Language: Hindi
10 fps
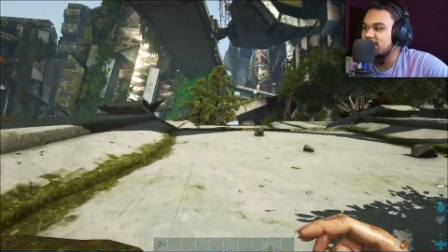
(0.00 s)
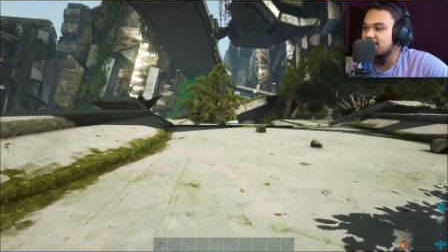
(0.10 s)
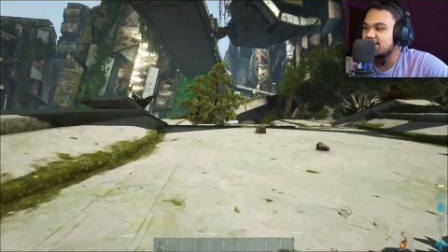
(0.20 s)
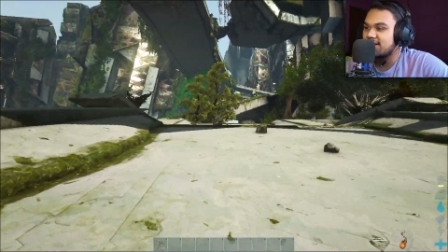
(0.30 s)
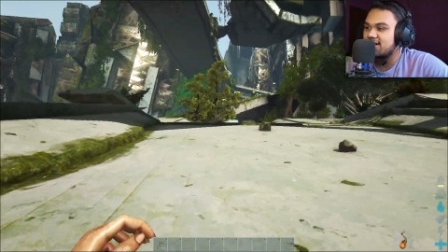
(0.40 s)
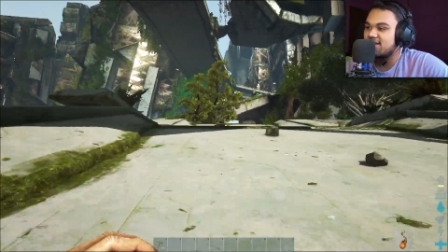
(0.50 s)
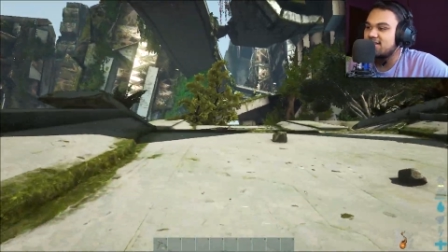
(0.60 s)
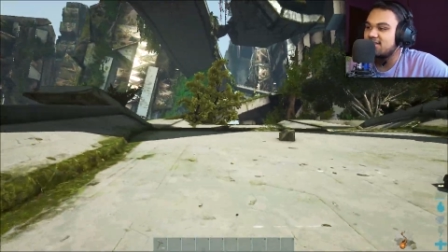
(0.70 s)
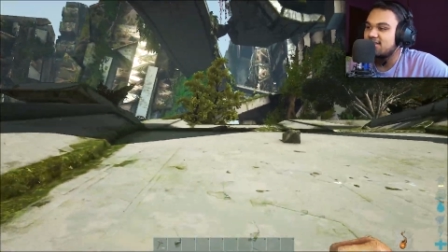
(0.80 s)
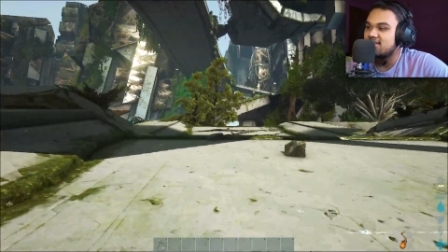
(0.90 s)
कि इसका
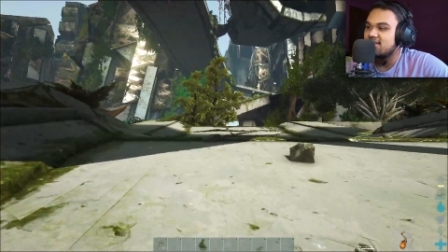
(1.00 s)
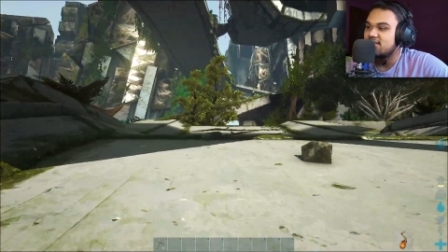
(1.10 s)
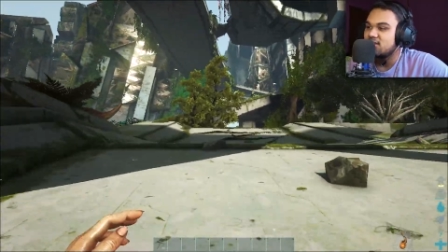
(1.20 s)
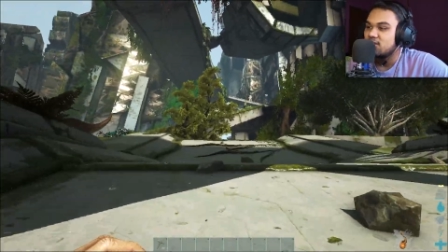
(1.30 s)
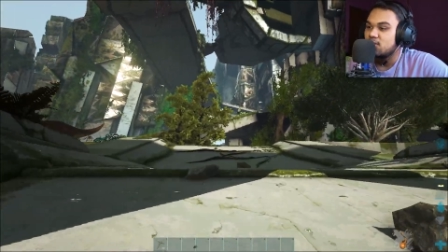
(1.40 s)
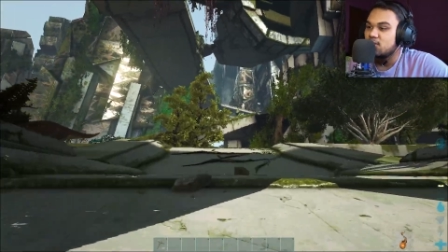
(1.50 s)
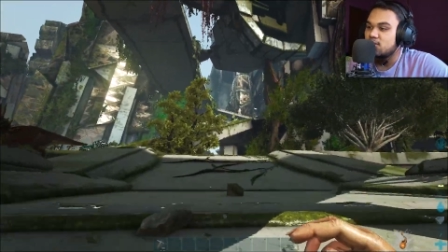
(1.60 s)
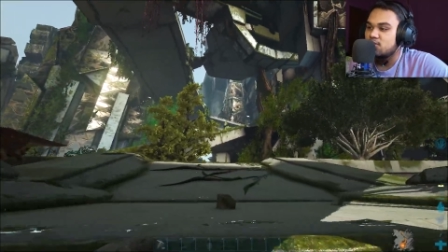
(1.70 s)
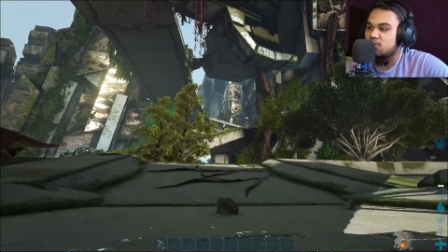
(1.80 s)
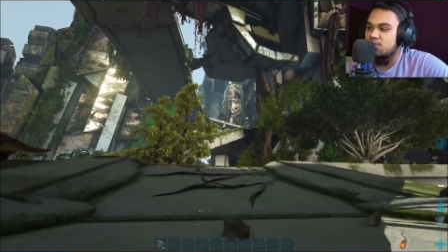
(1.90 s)
वो
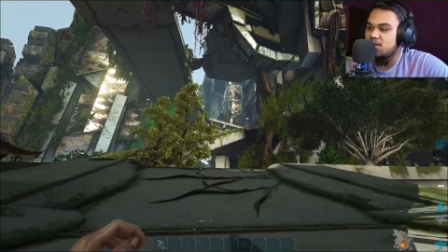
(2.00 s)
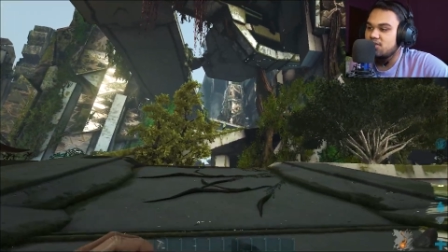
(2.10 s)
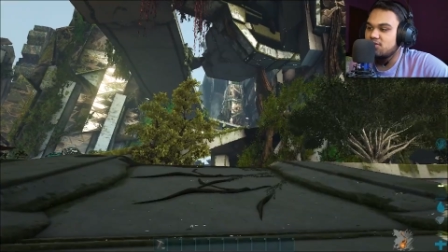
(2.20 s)
वो भी है